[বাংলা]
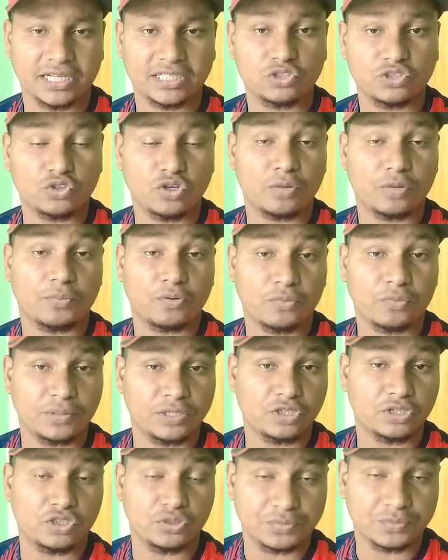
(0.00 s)
দেখেন জুয়েলপুর
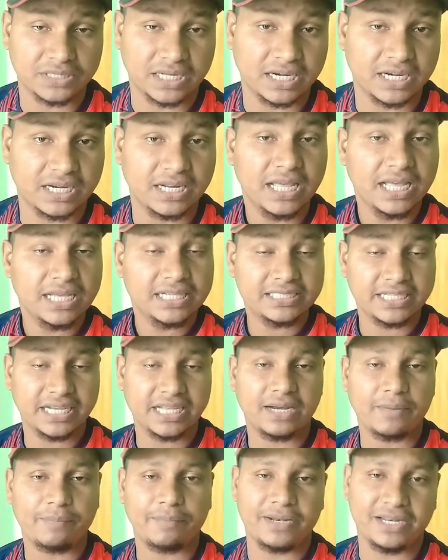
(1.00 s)
ভিডিও ইউটিউব চ্যানেল
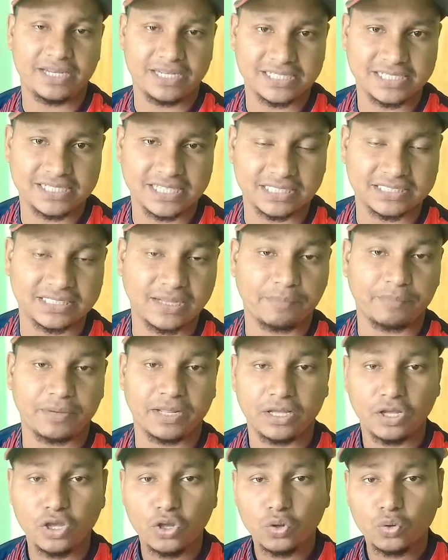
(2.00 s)
সেখানে প্লে লিস্ট আছে
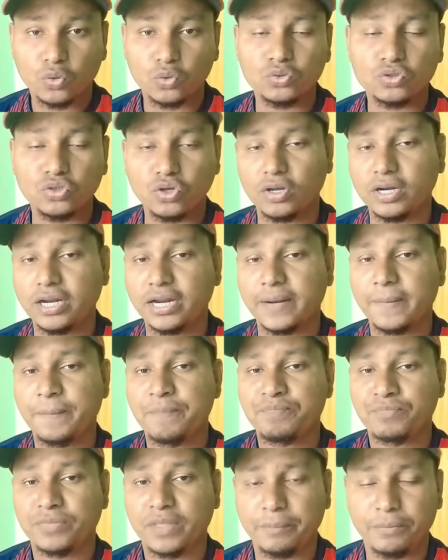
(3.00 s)
আপনি কোন ধরনের
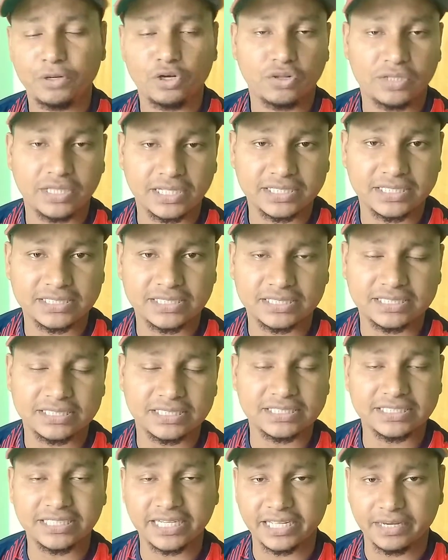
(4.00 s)
ভিডিও দেখতে
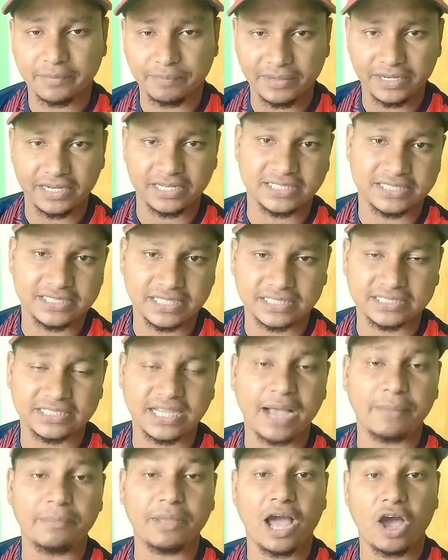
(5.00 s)
যাচ্ছেন সেখানে প্লেলিস্ট আছে
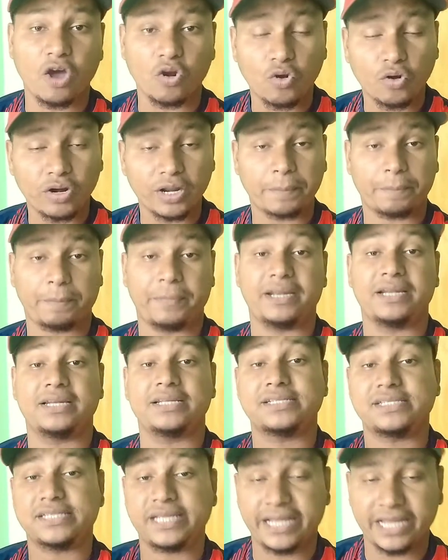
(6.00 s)
আমি আরও অনেক
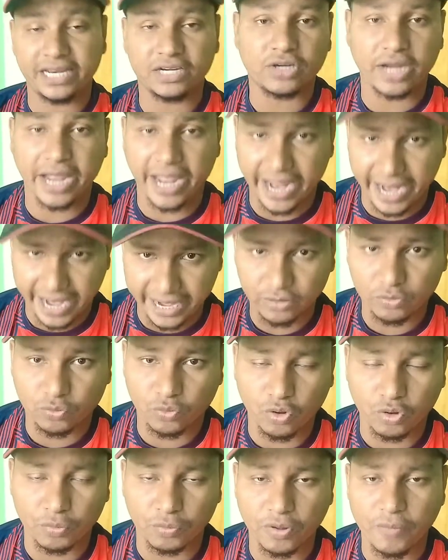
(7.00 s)
প্লেলিস্ট অ্যাড
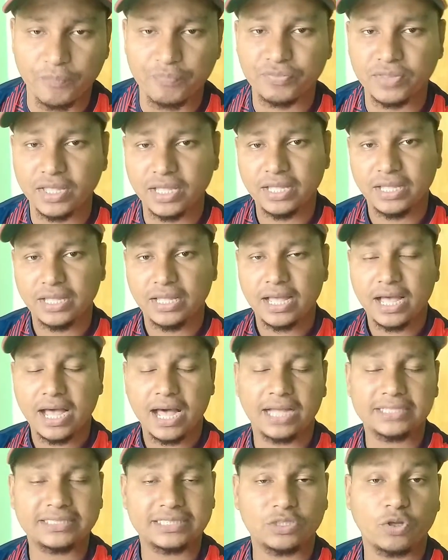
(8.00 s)
করব
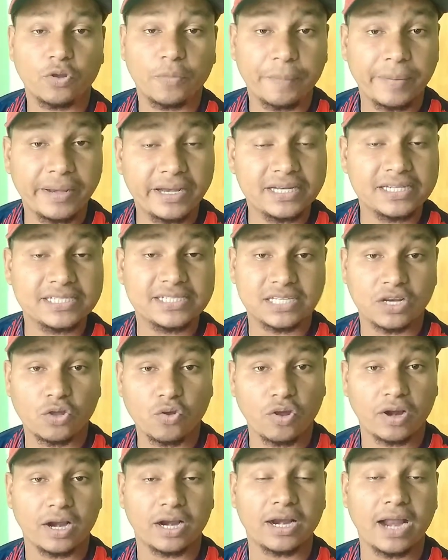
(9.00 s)
আচ্ছা যাক প্লেলিস্টটা
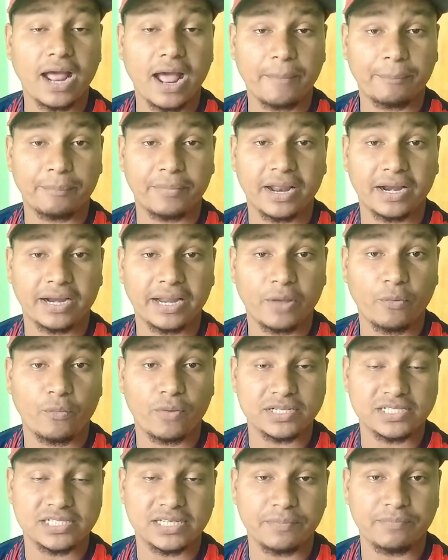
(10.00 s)
করার আপনার
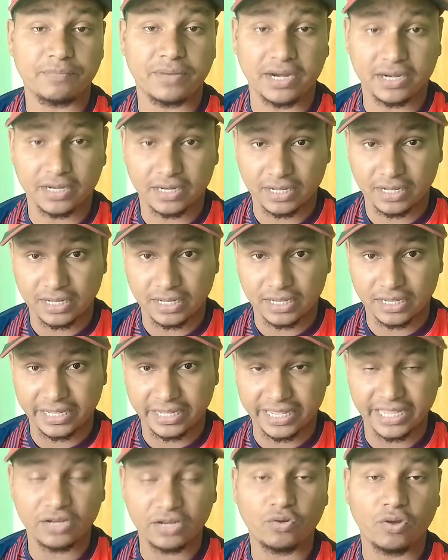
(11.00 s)
ওয়াচ টাইমটার
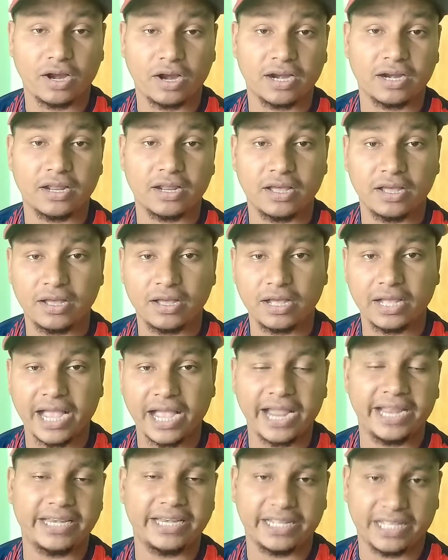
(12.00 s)
গেন করার
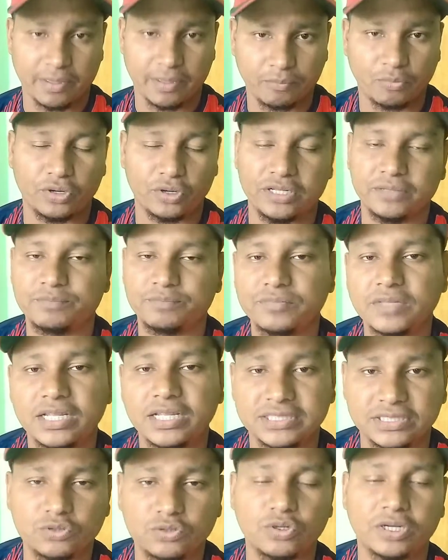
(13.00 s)
কাহিনী আমি বলি
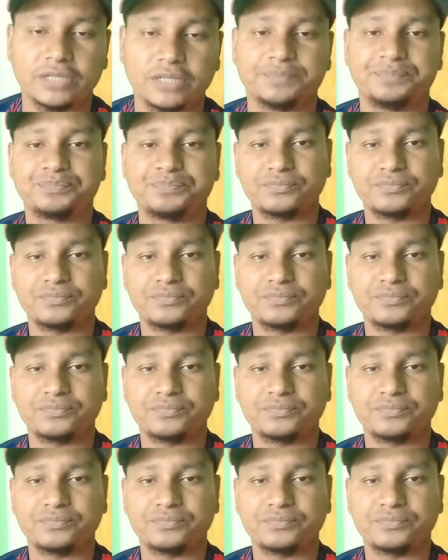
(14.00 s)
শুনেন